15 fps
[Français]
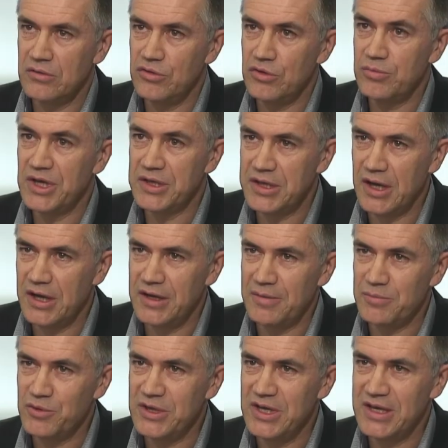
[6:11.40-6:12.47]
euh, une
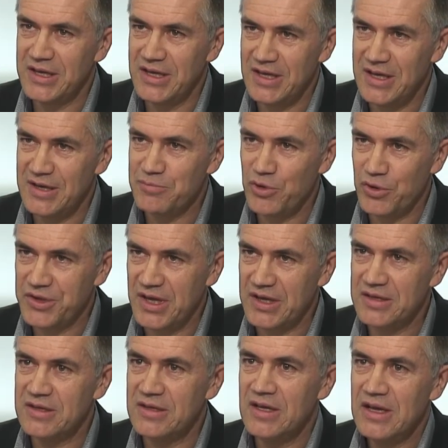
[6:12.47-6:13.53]
bataille à mener qui est
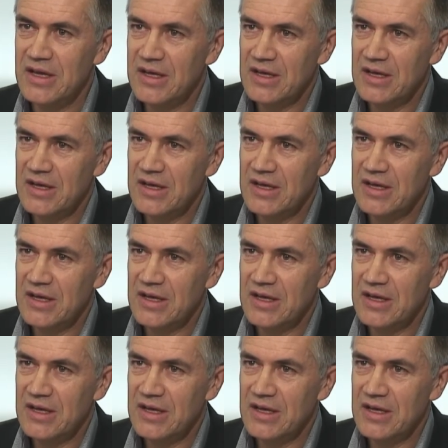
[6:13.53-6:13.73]
importante.